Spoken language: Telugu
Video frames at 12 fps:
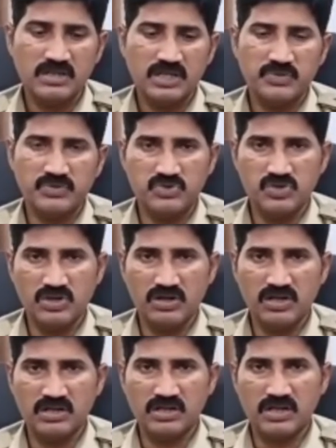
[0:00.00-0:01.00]
ఈ
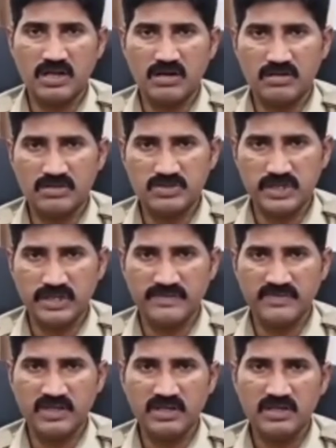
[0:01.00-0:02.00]
ఉద్యోగాలకి రావడం
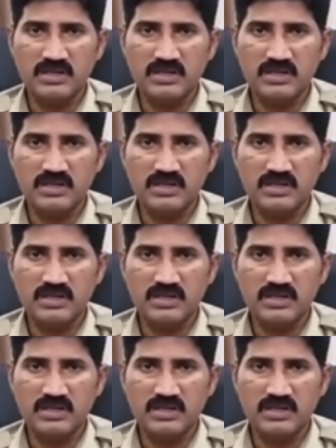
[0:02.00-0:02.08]
జరిగింది